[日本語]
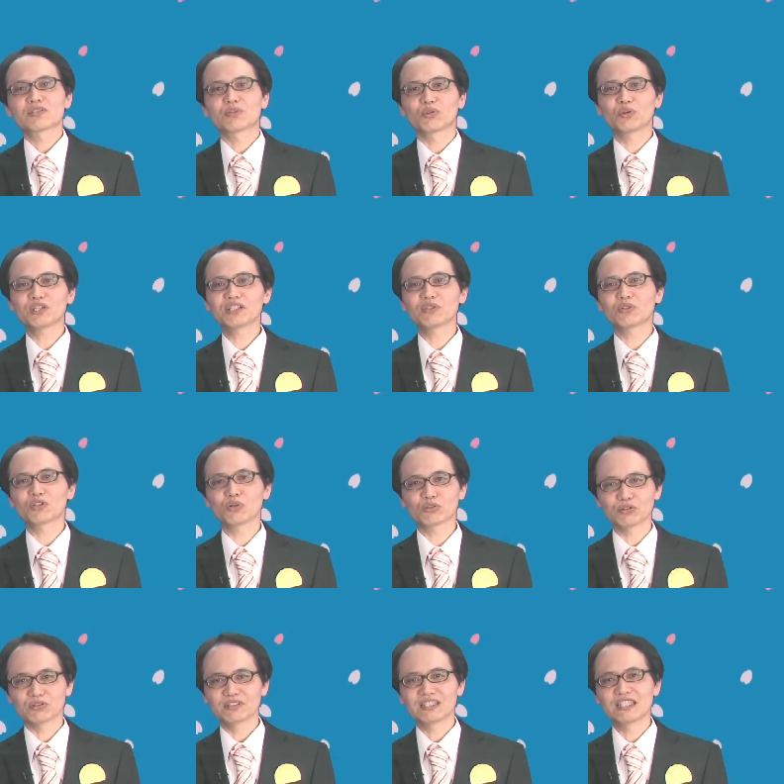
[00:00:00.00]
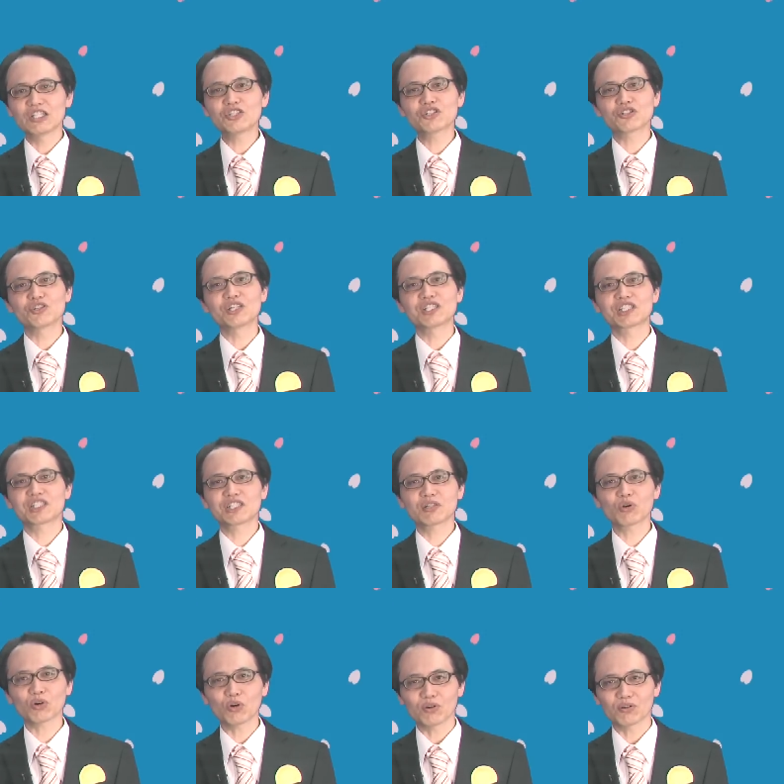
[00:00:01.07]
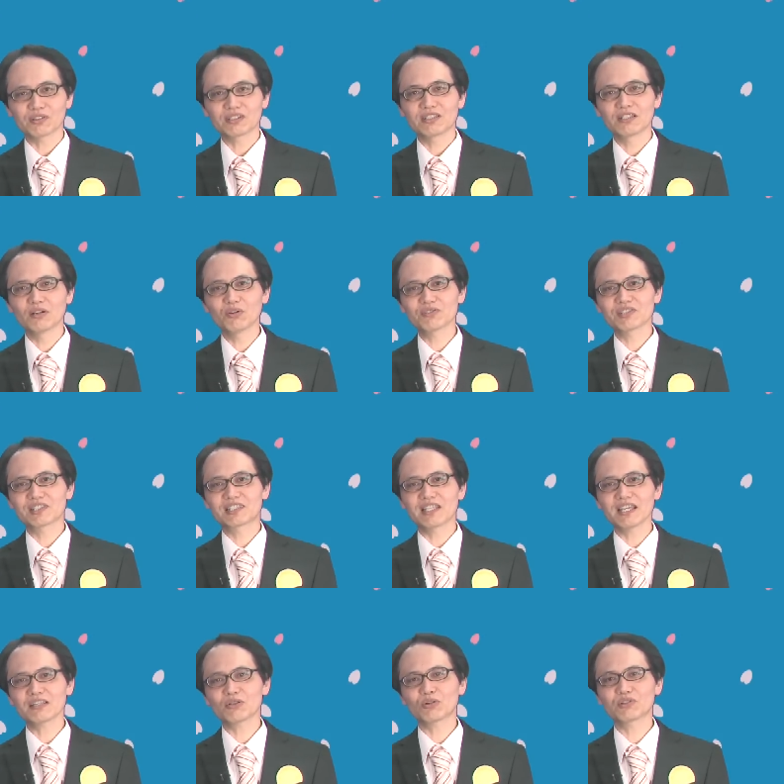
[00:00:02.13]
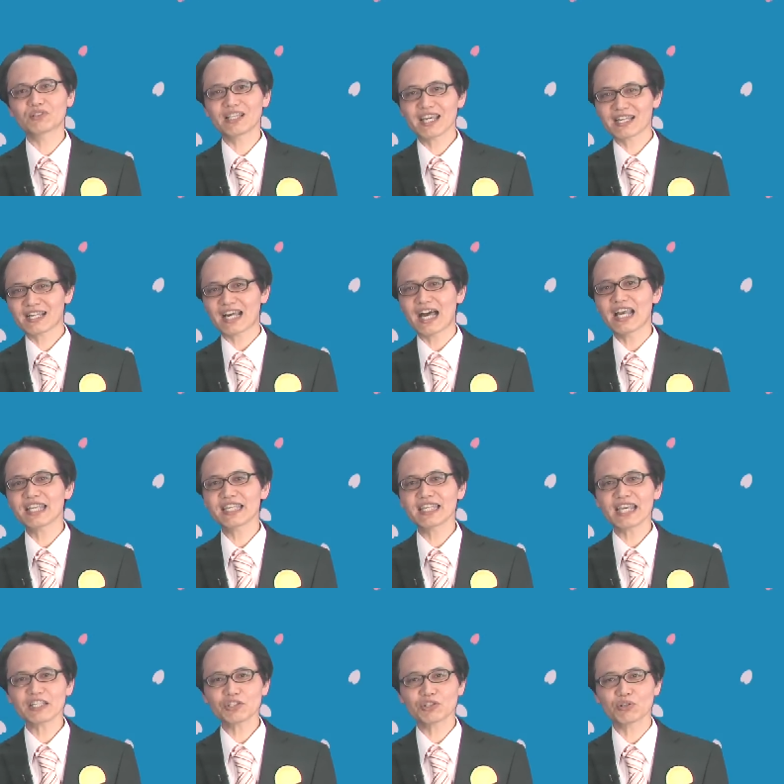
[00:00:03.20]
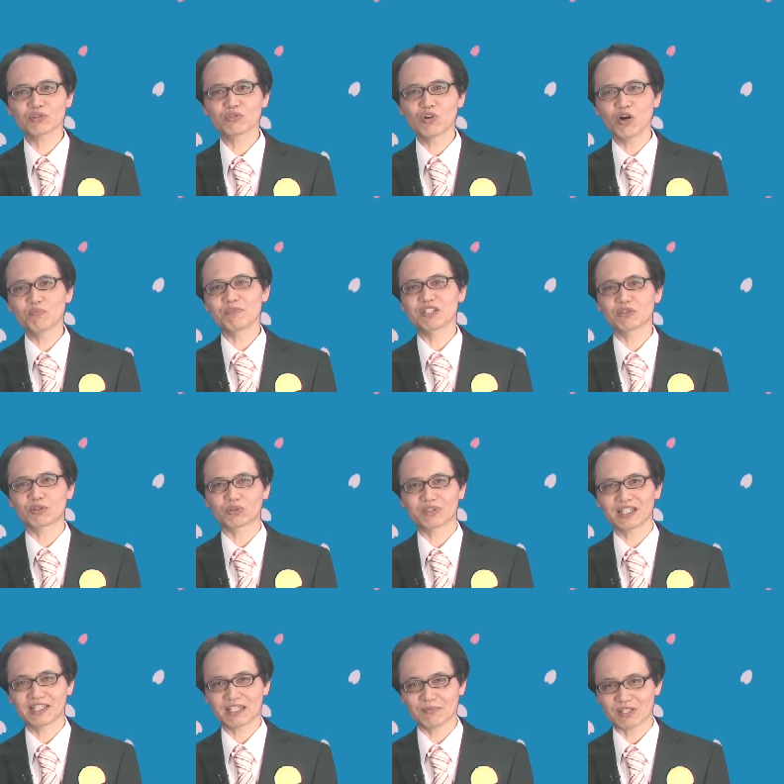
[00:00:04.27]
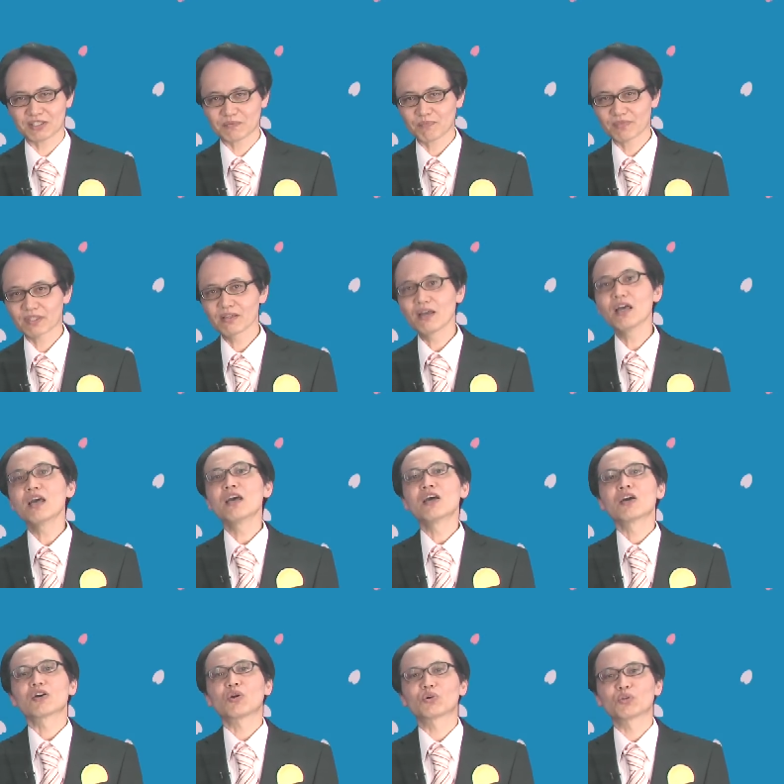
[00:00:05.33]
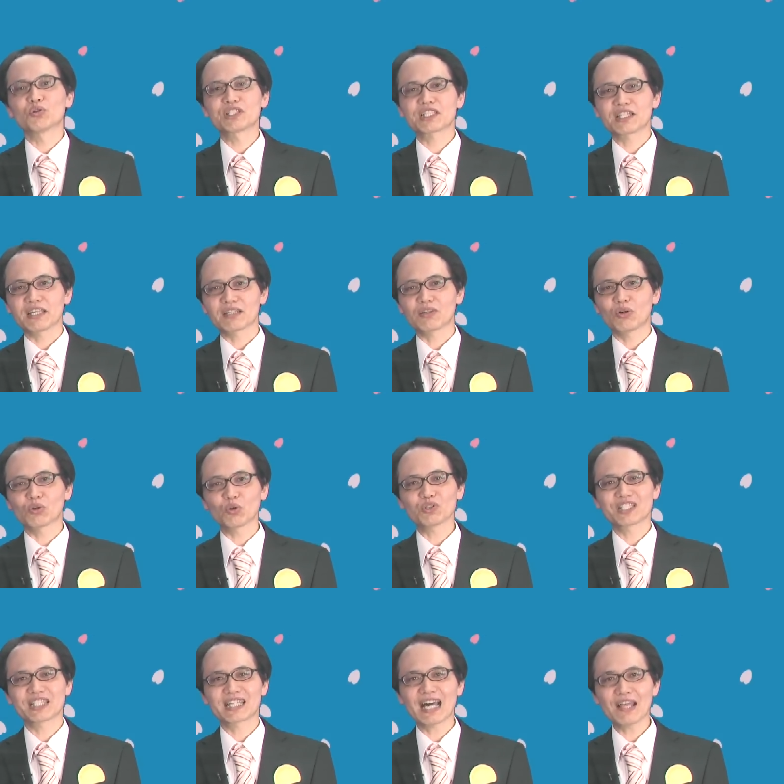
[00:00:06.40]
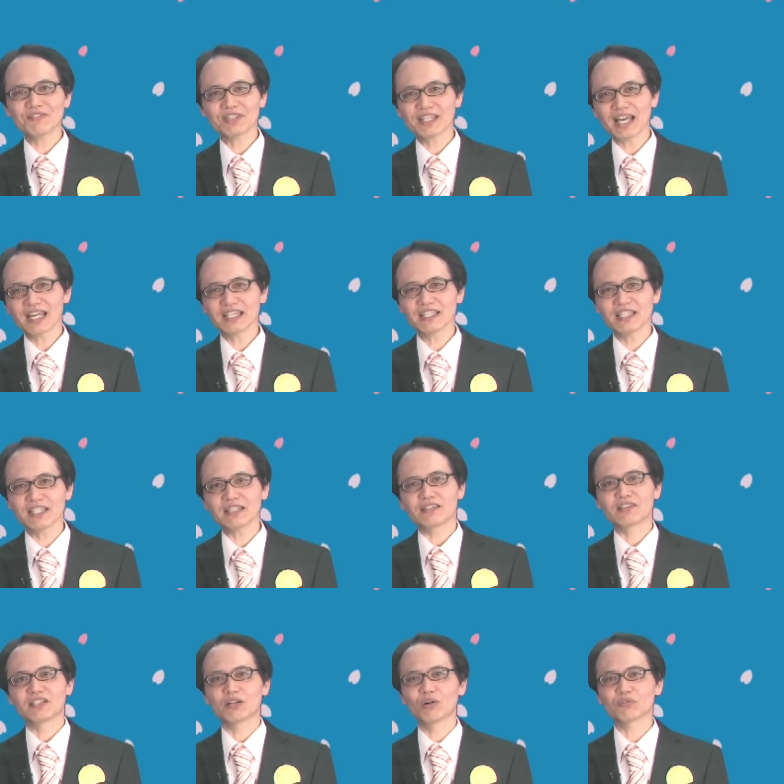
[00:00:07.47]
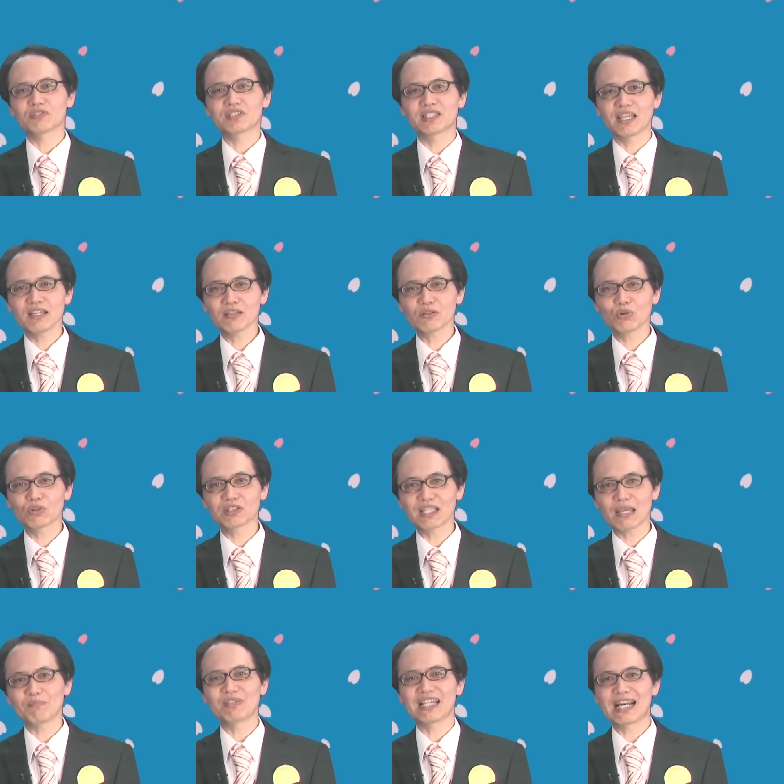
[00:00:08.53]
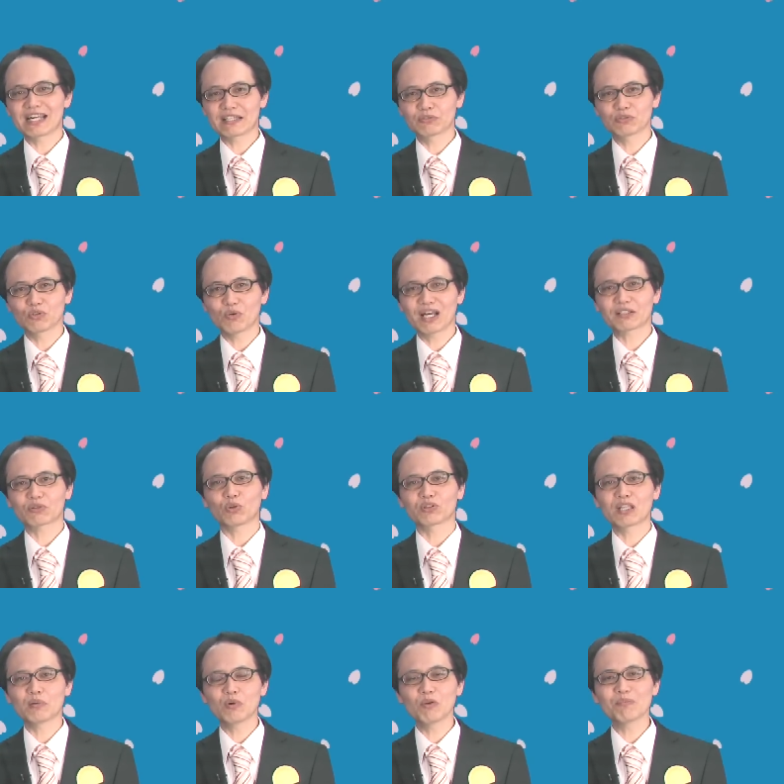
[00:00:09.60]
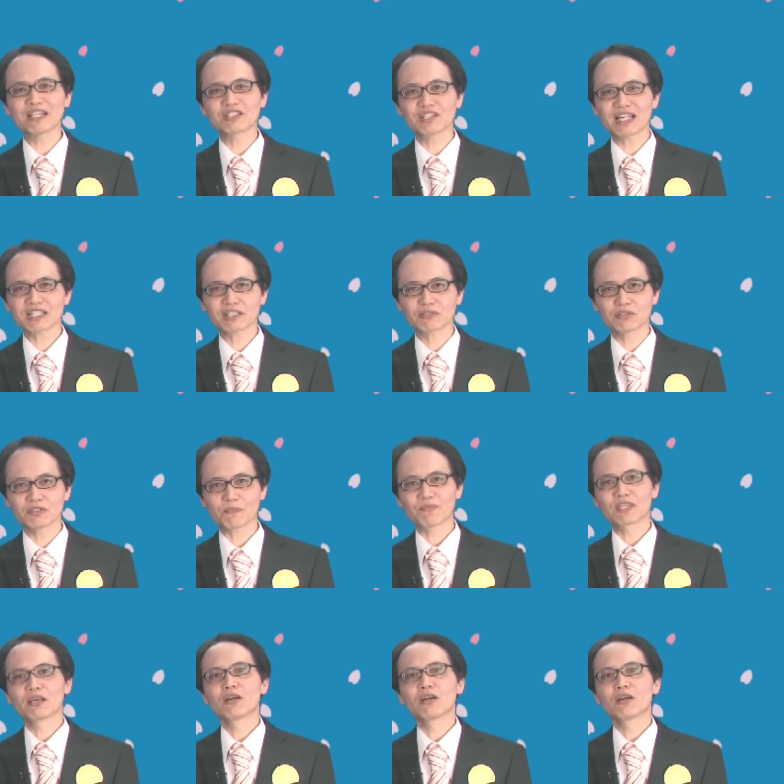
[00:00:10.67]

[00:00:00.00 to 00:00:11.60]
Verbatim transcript: その日の夜21時ごろ、日本全国で皆既月食を見ることができます。この時期、この時間帯に日本全国で見られるのはとても珍しく、